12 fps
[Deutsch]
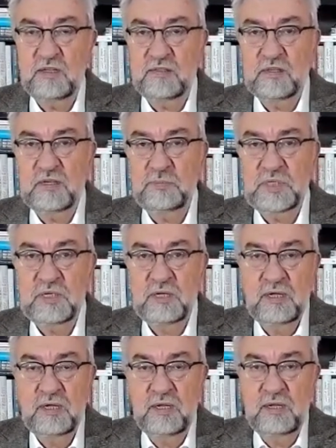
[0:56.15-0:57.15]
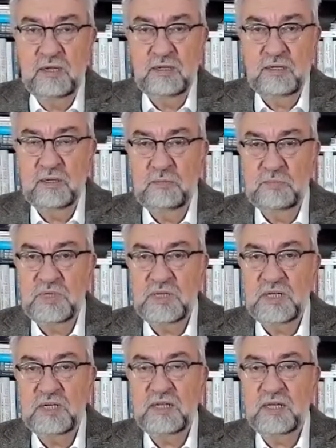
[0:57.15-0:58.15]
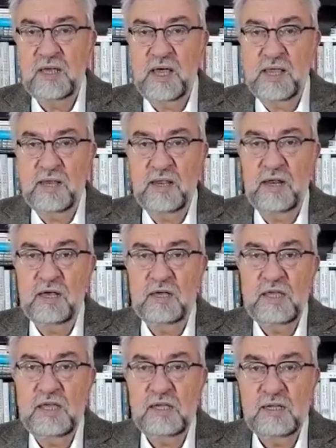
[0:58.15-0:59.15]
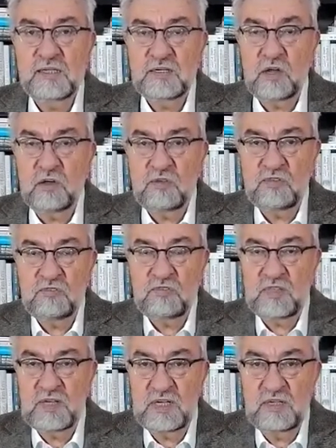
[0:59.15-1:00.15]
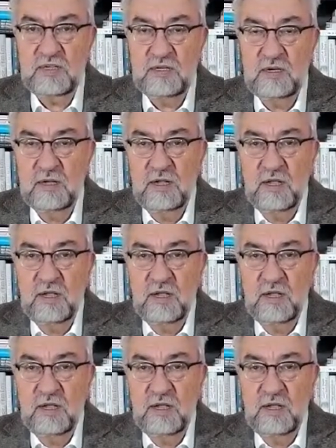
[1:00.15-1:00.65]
Es gibt ähm, die Idee, ein Energiegeld auszuzahlen.